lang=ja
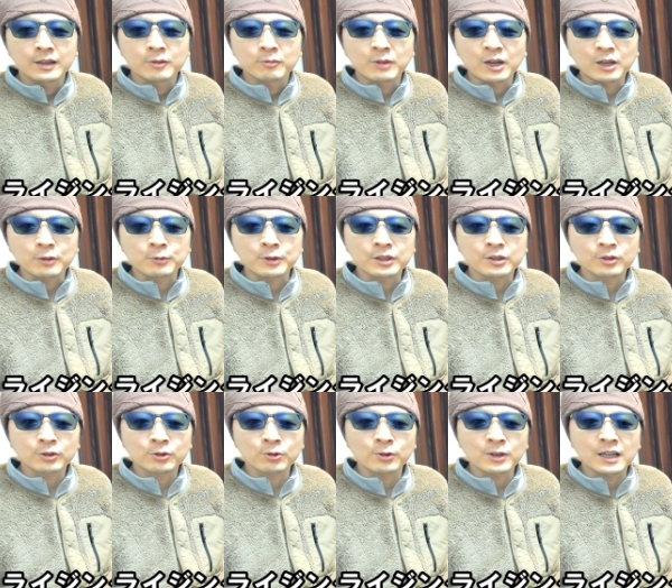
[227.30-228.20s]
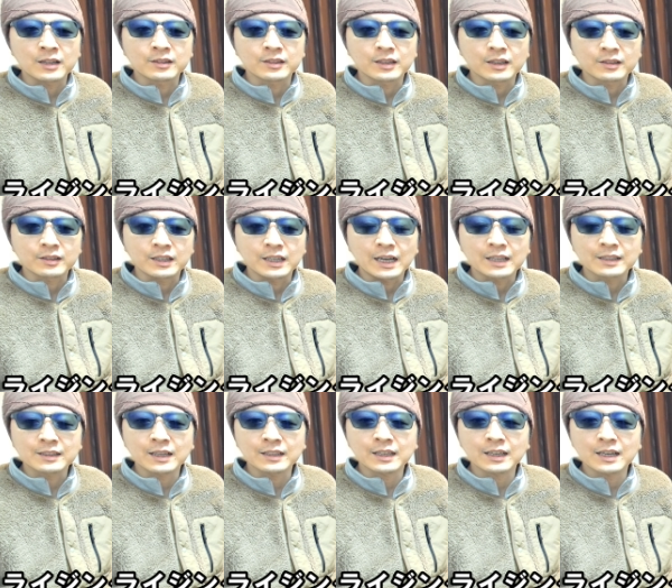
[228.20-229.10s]
フィット感だったり
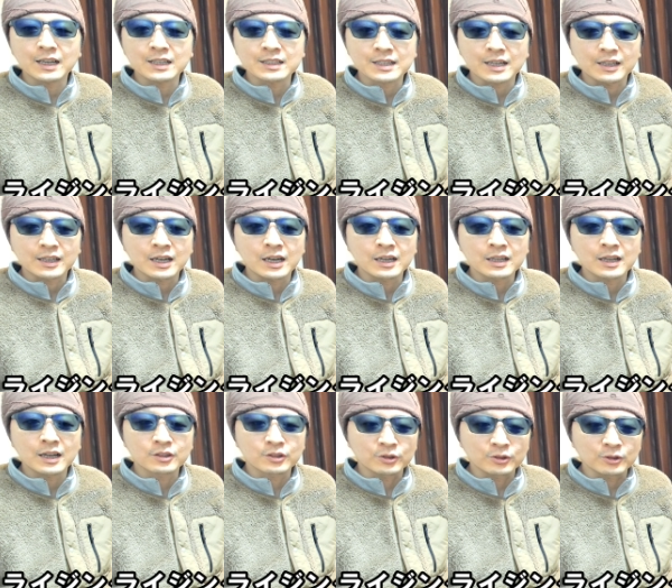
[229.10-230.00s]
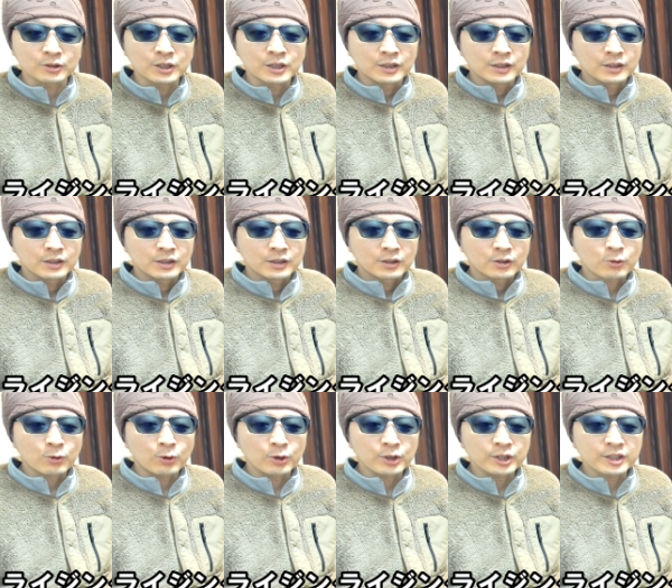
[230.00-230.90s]
暖かさ、価格、
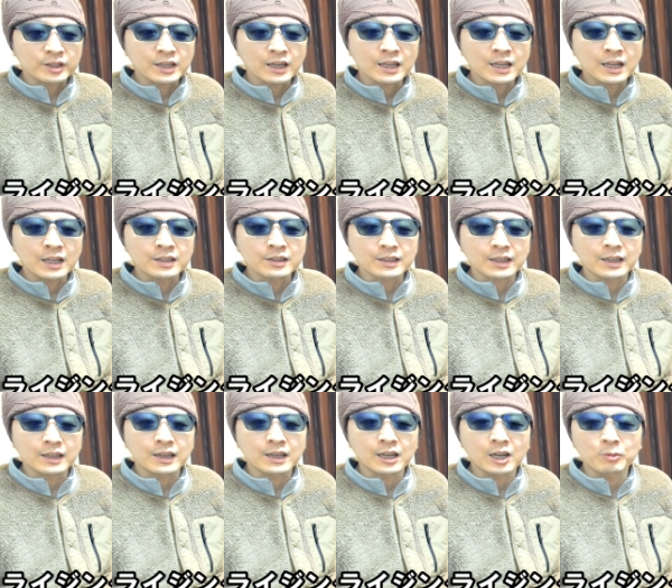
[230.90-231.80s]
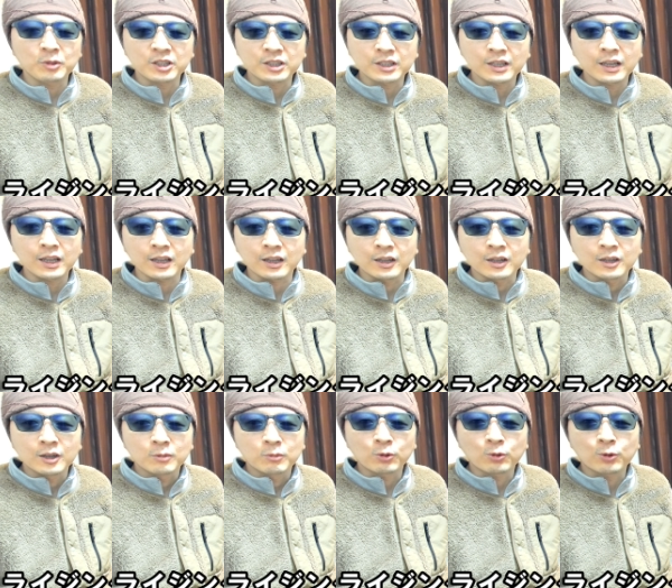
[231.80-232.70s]
こういった観点から見て
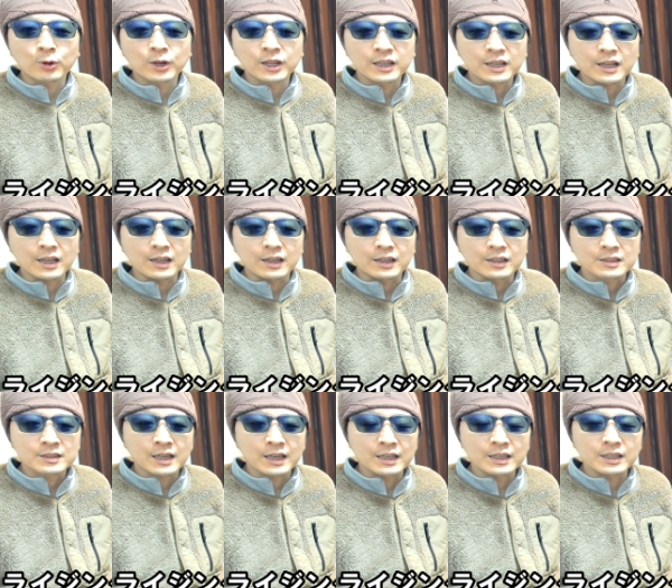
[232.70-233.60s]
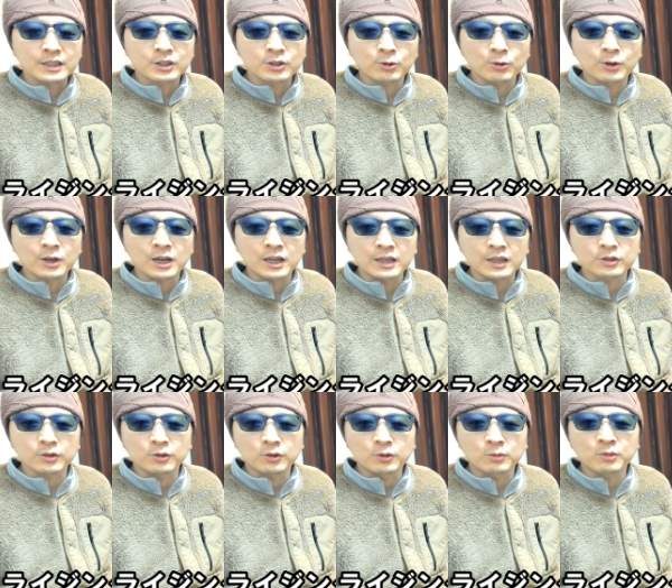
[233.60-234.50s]
これが最強かな
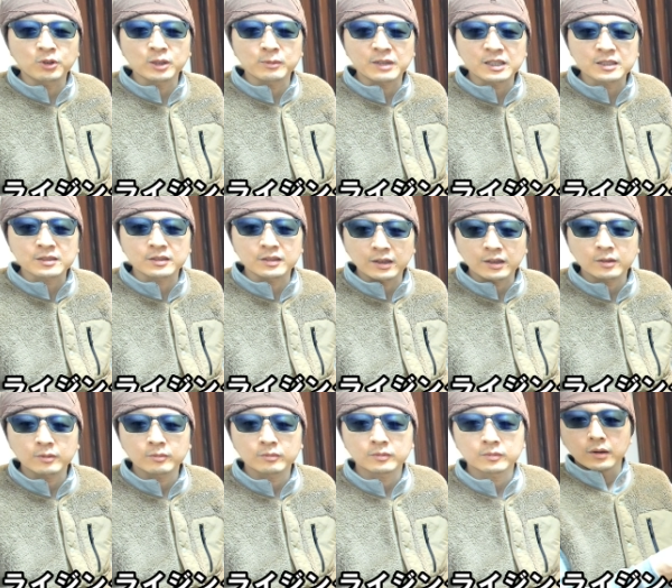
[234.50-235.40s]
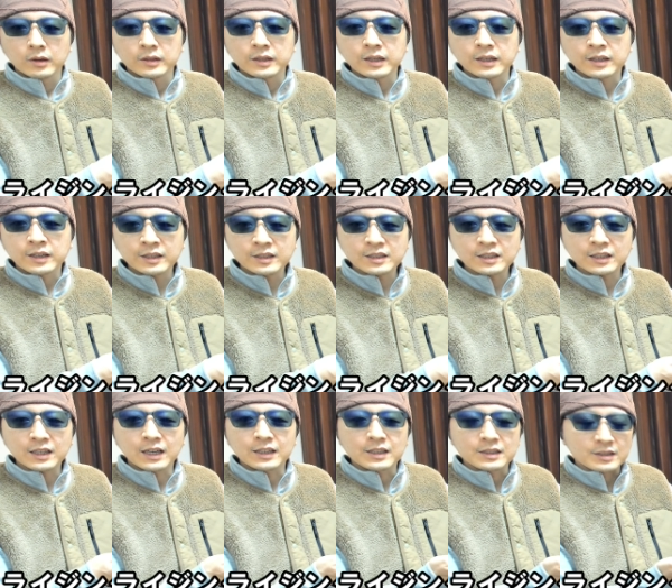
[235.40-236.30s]
と思いますね。で、生
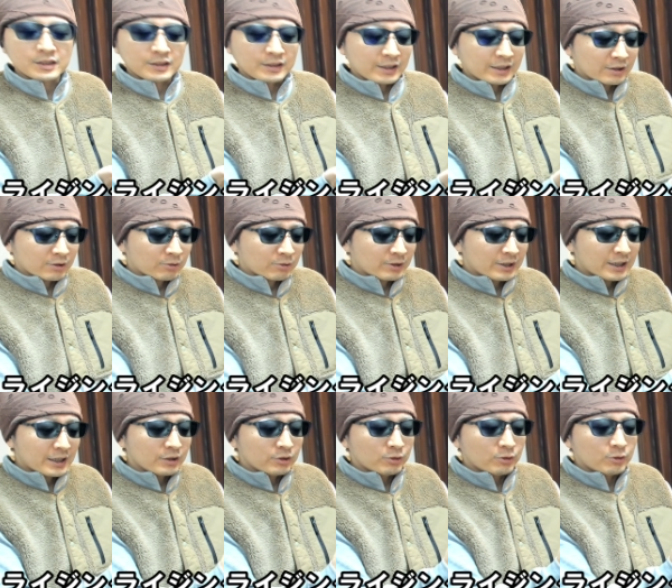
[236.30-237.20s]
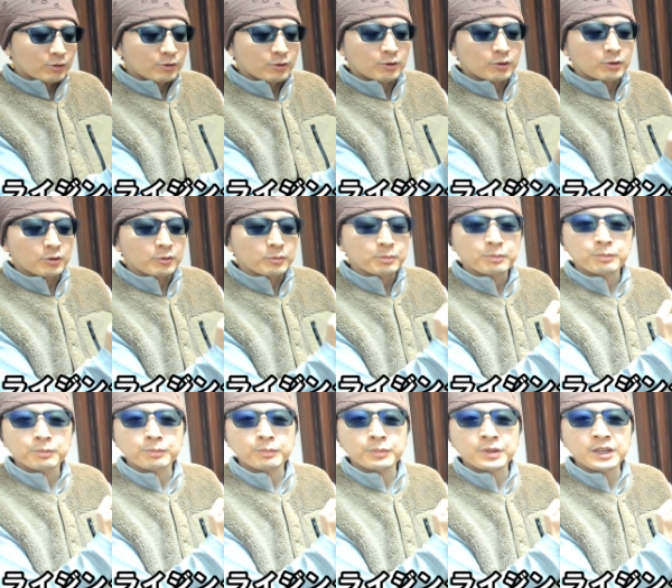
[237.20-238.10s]
地がですねこれ
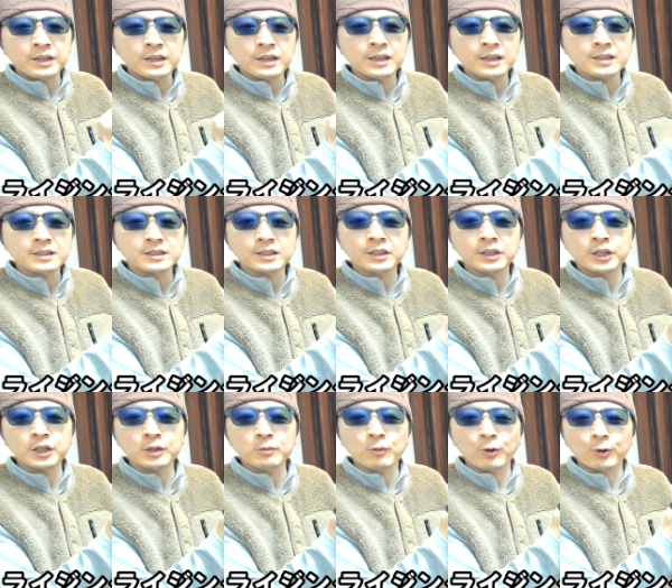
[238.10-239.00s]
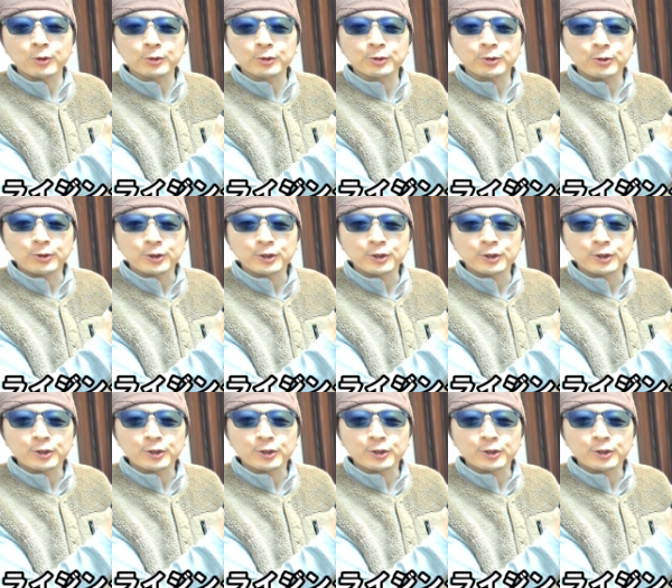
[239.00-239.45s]
ピーチ起毛と